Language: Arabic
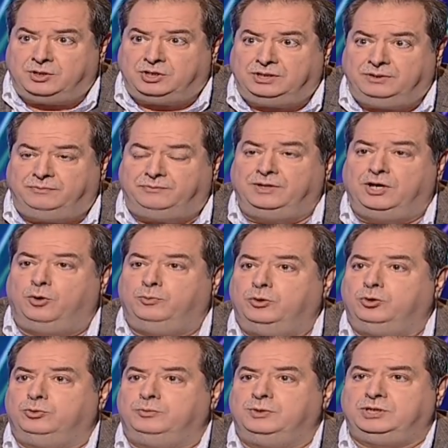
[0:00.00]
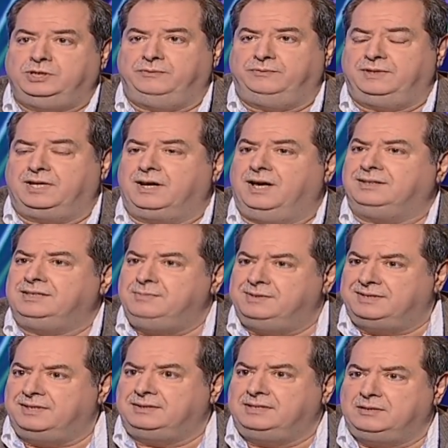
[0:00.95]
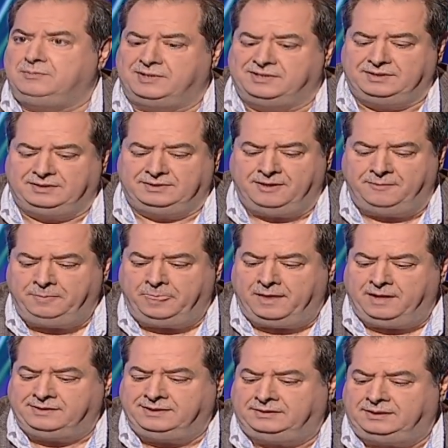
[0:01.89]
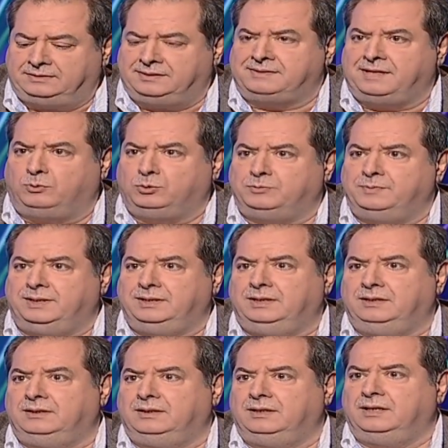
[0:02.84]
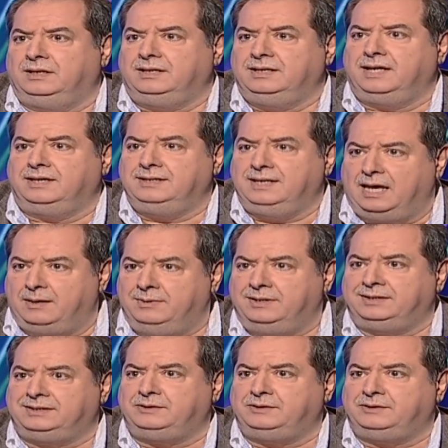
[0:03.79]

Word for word: ماشيين فيها وبقيوا ماشيين فيها رح أعطي مثل كتير بسيط سنة 89 يعني قبل